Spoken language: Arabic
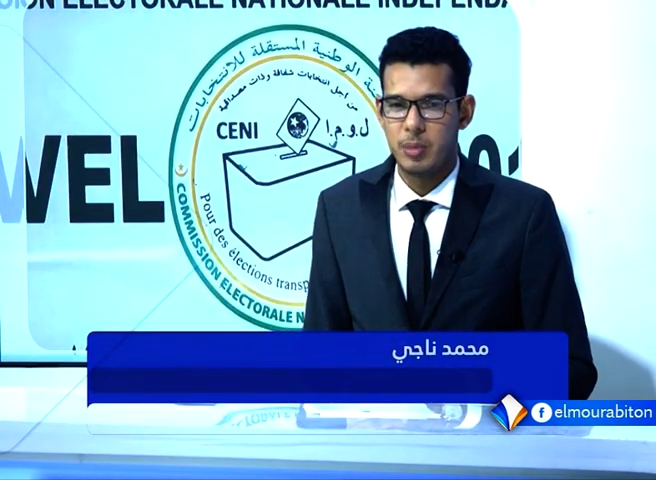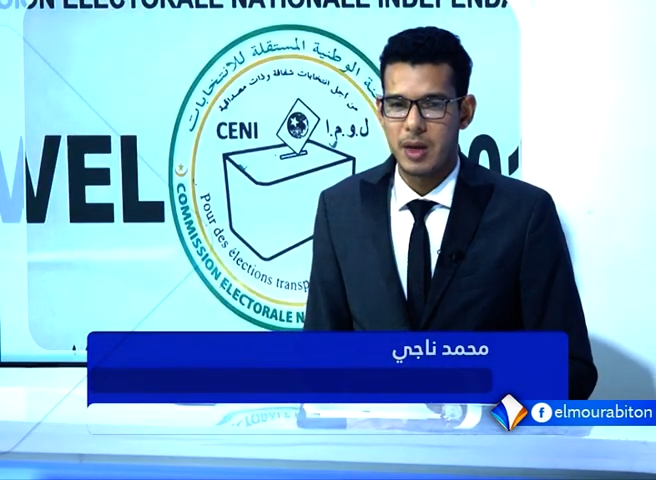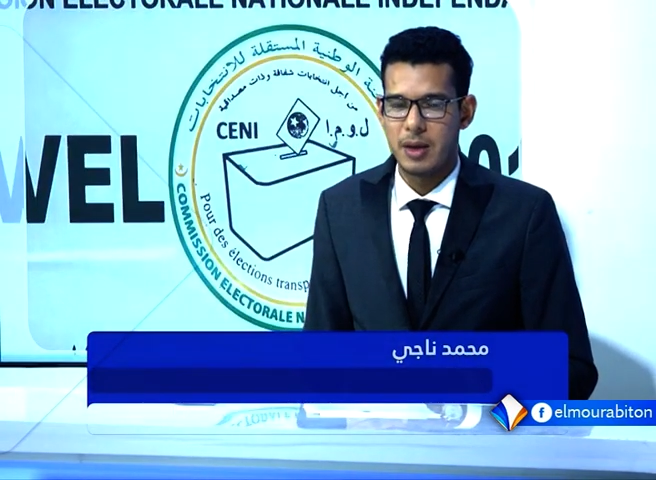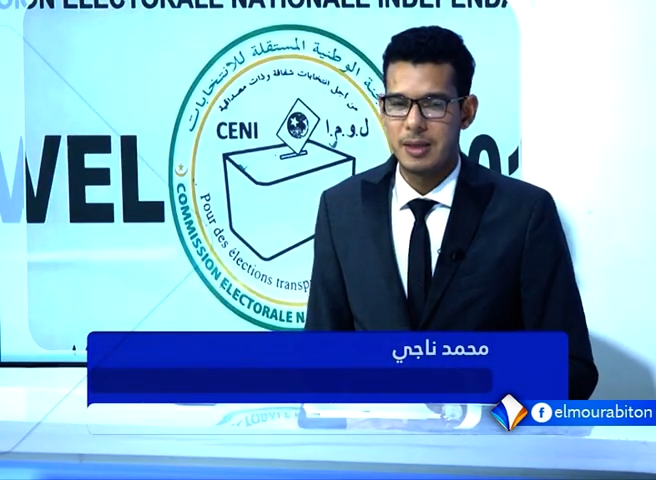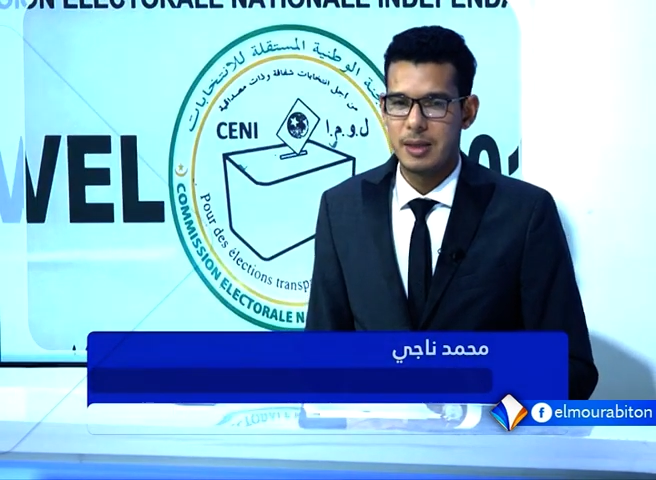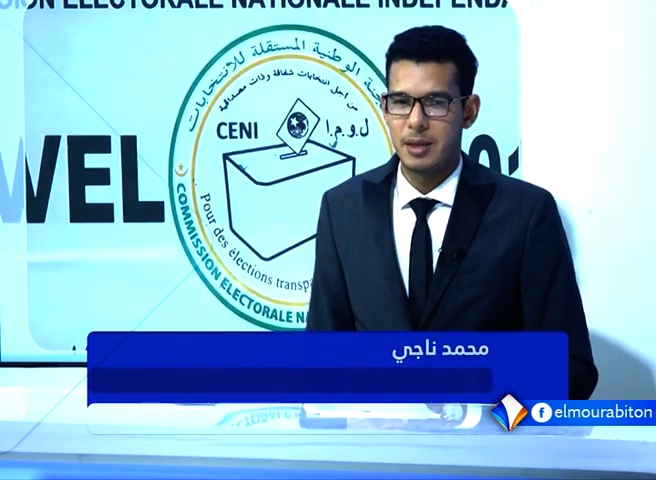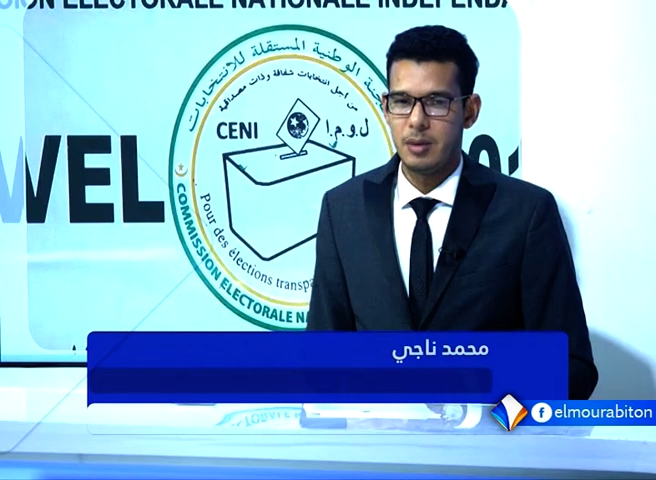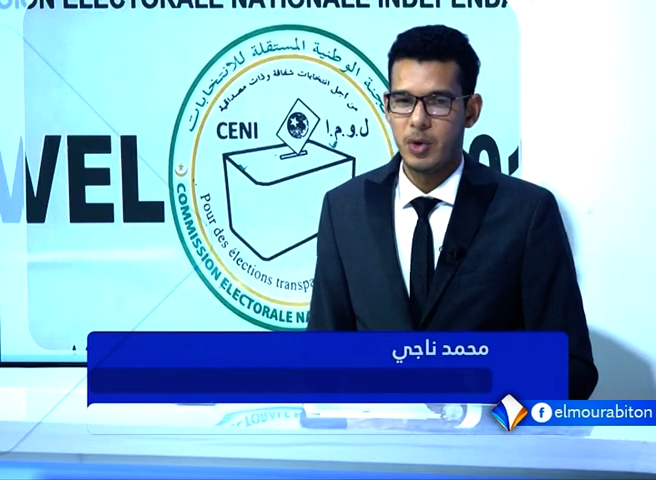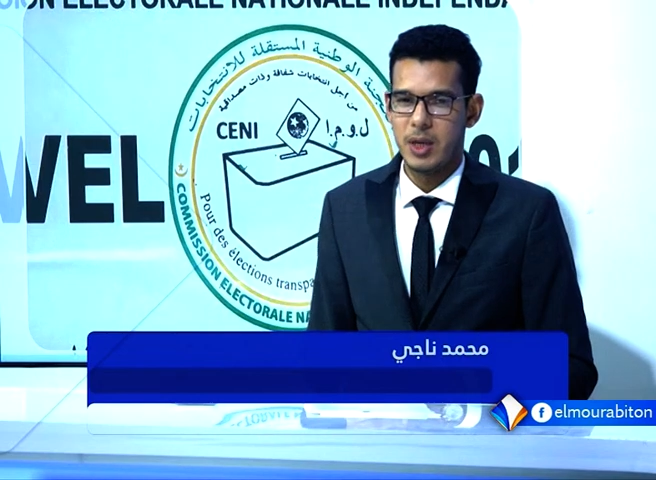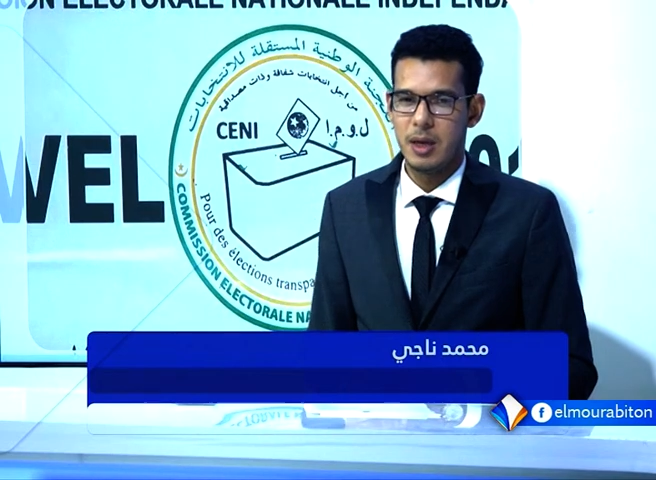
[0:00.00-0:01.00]
بالرئاسة
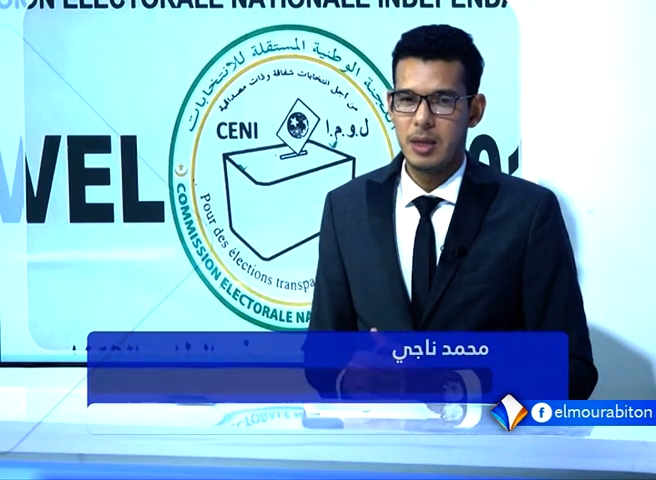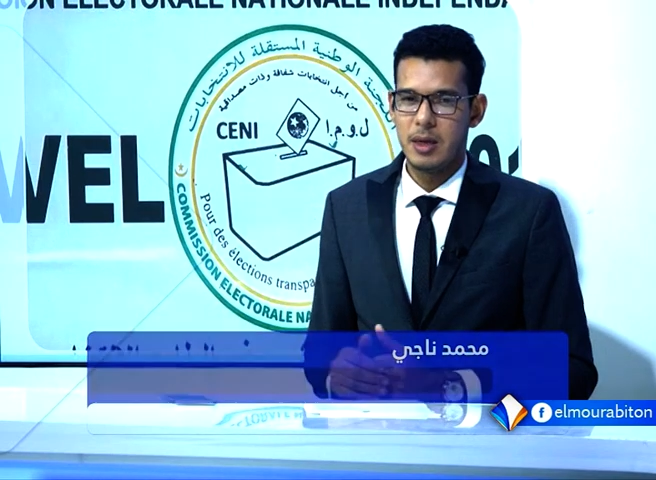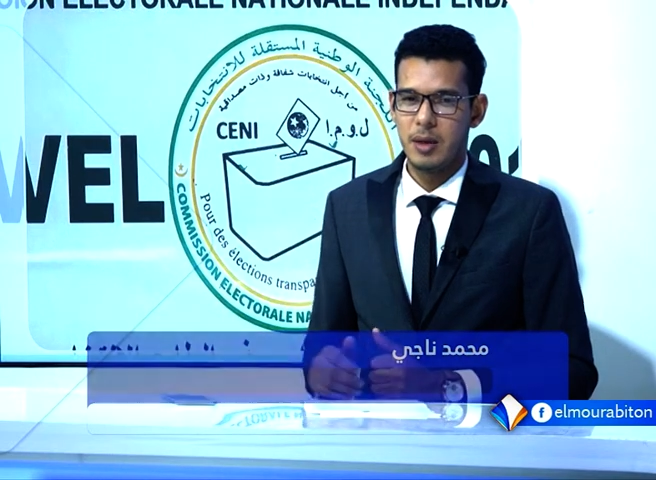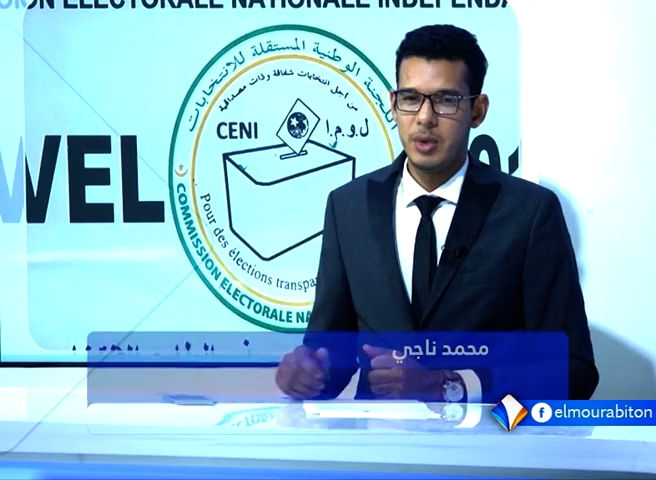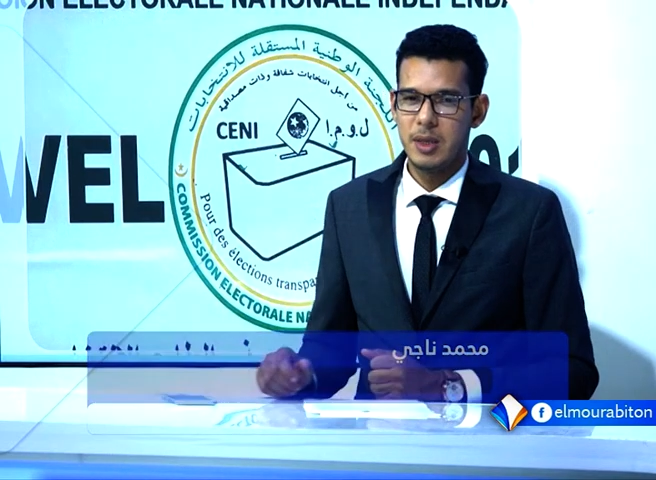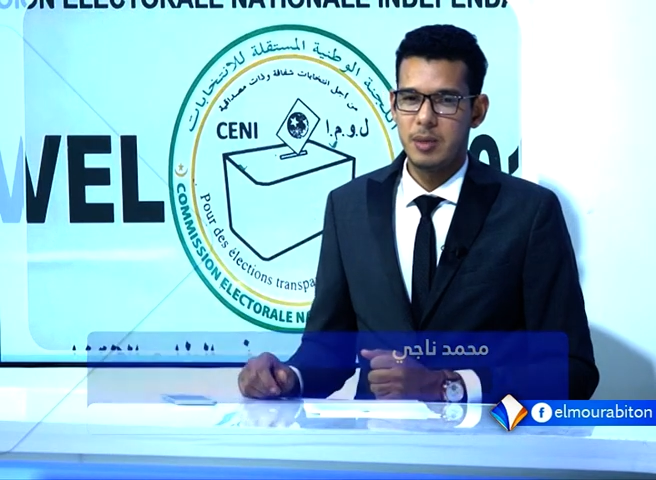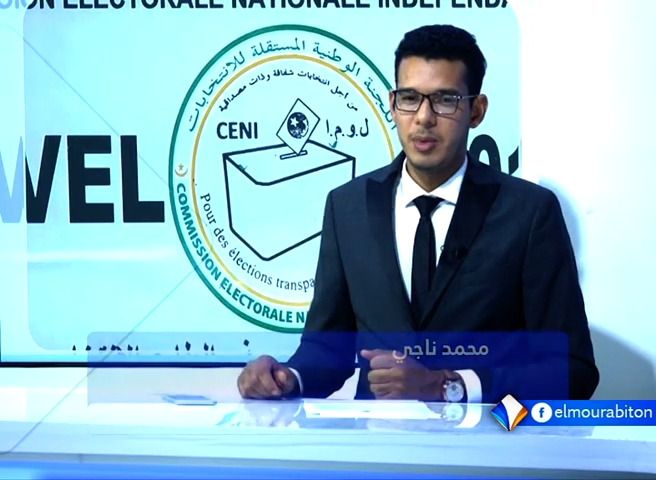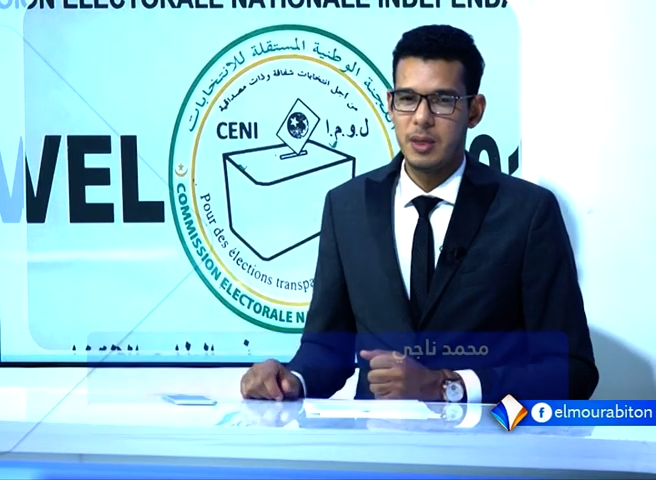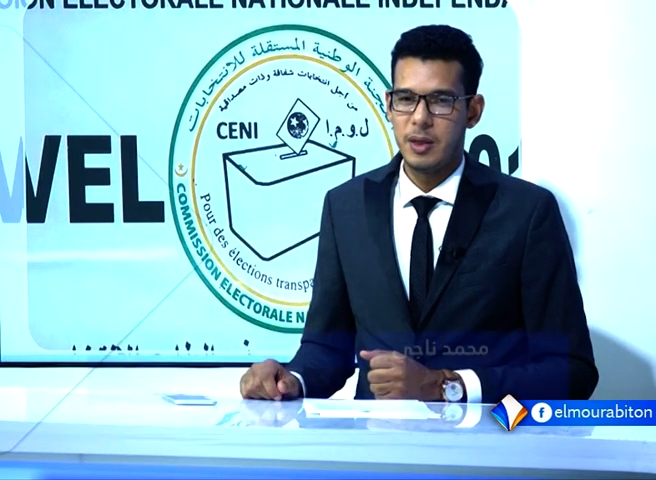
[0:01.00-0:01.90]
الموريتانية بنسبة